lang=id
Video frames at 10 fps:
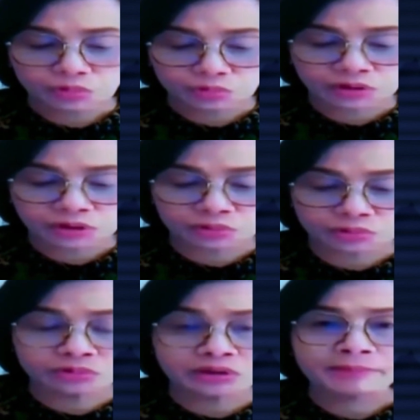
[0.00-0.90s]
Untuk
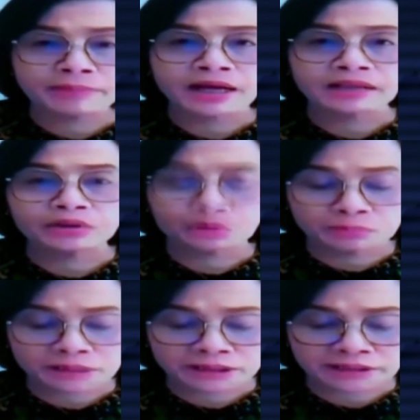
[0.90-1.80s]
itu, kami akan
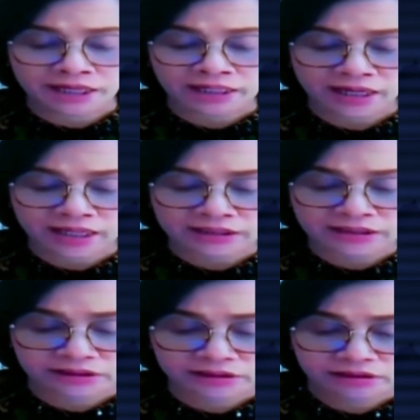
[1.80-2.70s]
terus bekerja
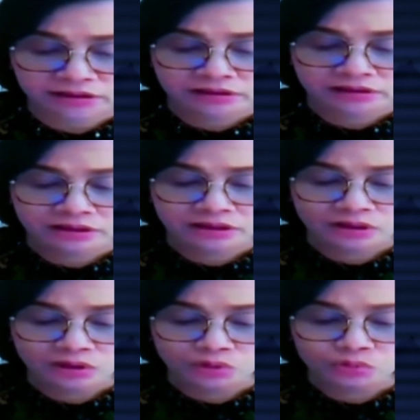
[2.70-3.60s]
keras
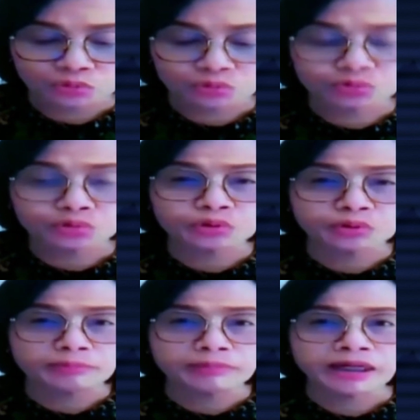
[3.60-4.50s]

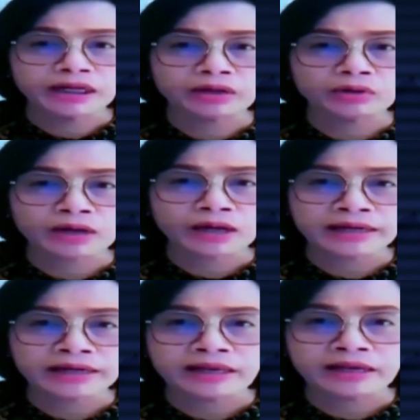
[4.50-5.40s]
untuk
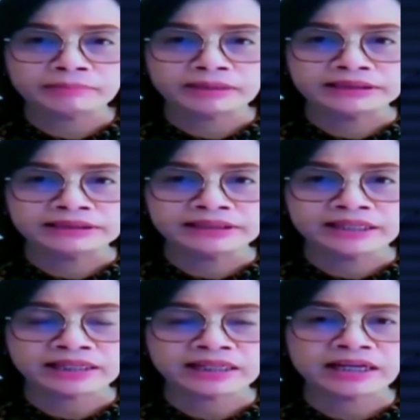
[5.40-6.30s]
mengelola dan
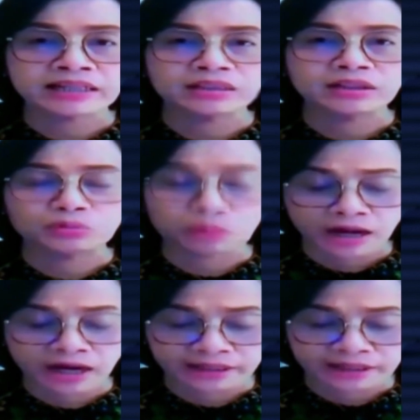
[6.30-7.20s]
menjaga
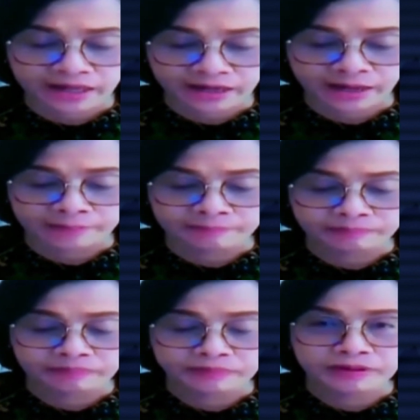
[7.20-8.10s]
keuangan negara
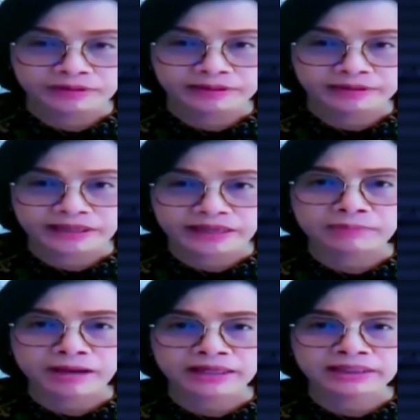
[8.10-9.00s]

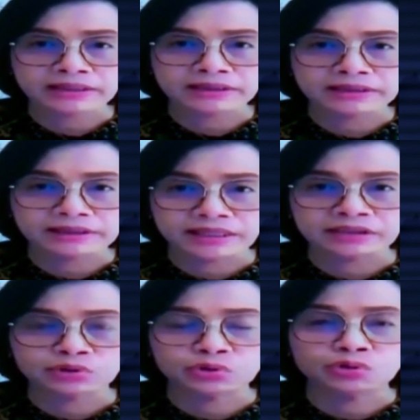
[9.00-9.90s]
dengan baik
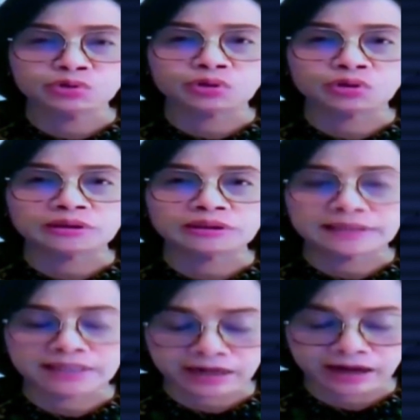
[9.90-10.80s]
dengan jujur,
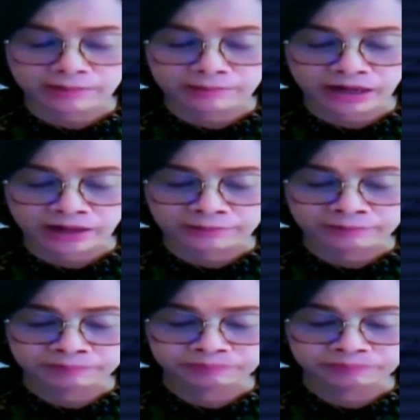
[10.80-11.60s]
dengan amanah.